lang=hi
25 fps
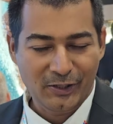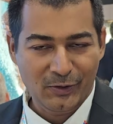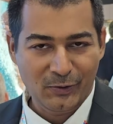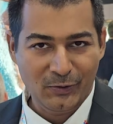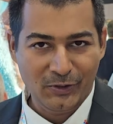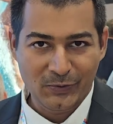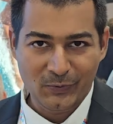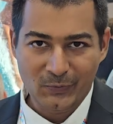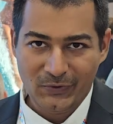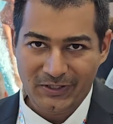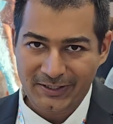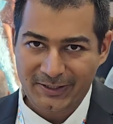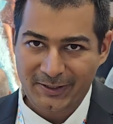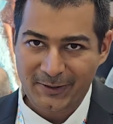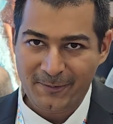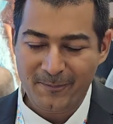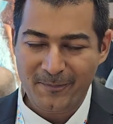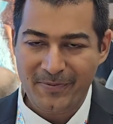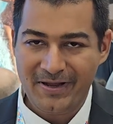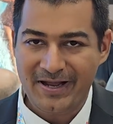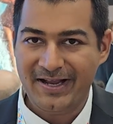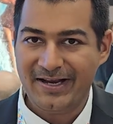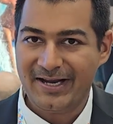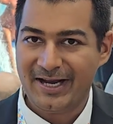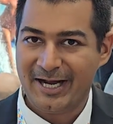हेलो एंड वेलकम
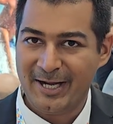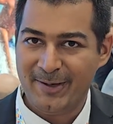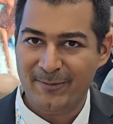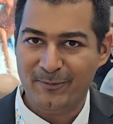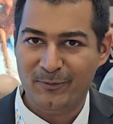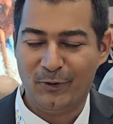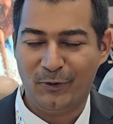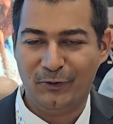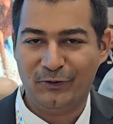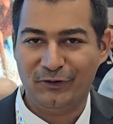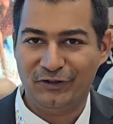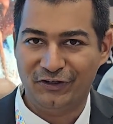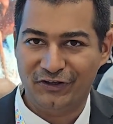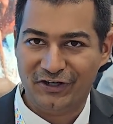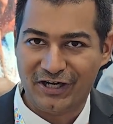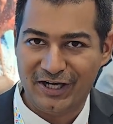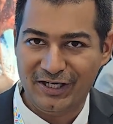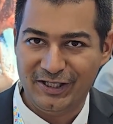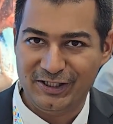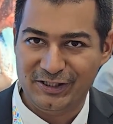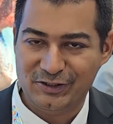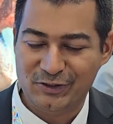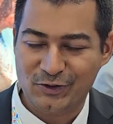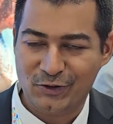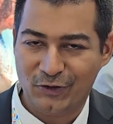बैक आई एम डॉक्टर
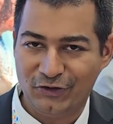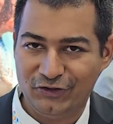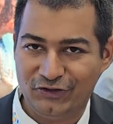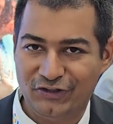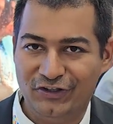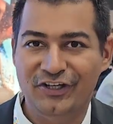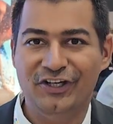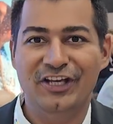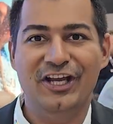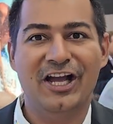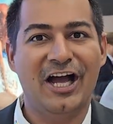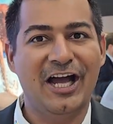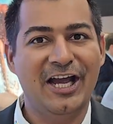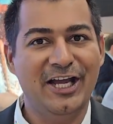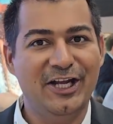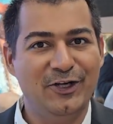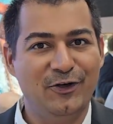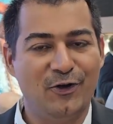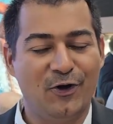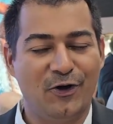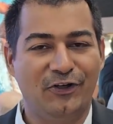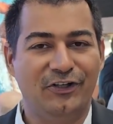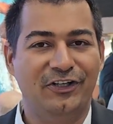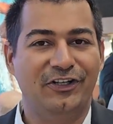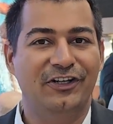राहिल चौधरी आई
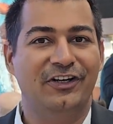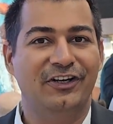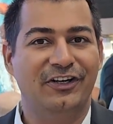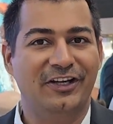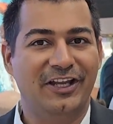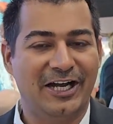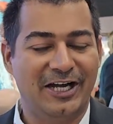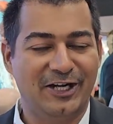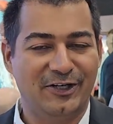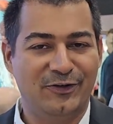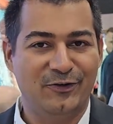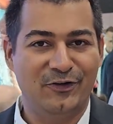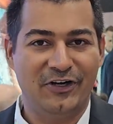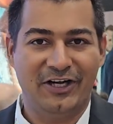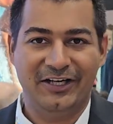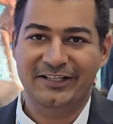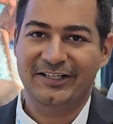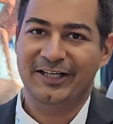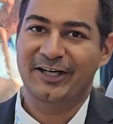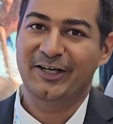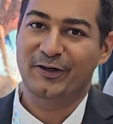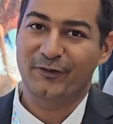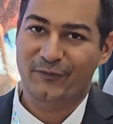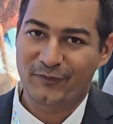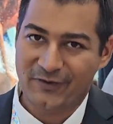डॉक्टर कैटरैक्ट
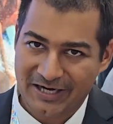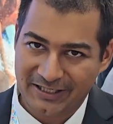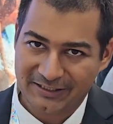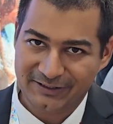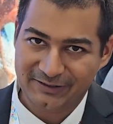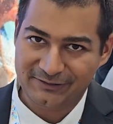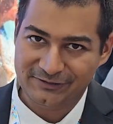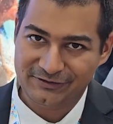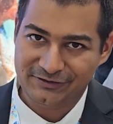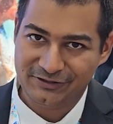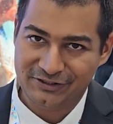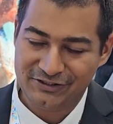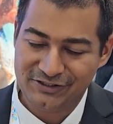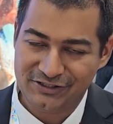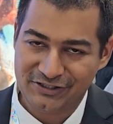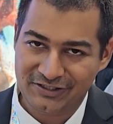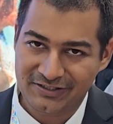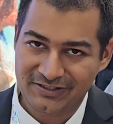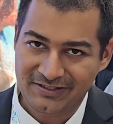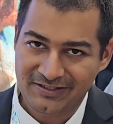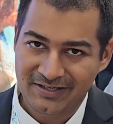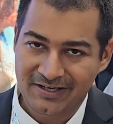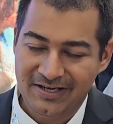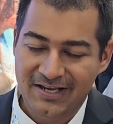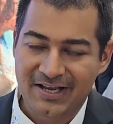एंड रिफ्रैक्टिव
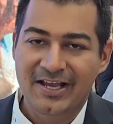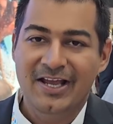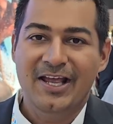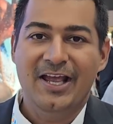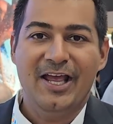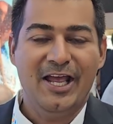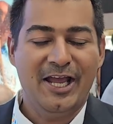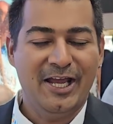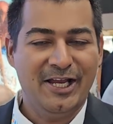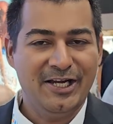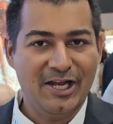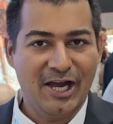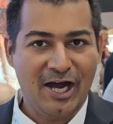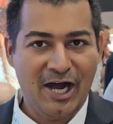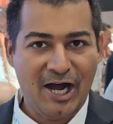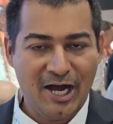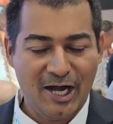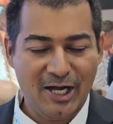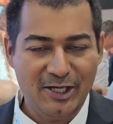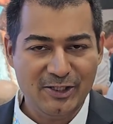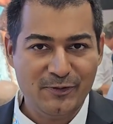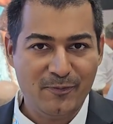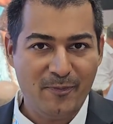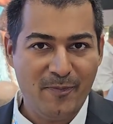सर्जन एंड आज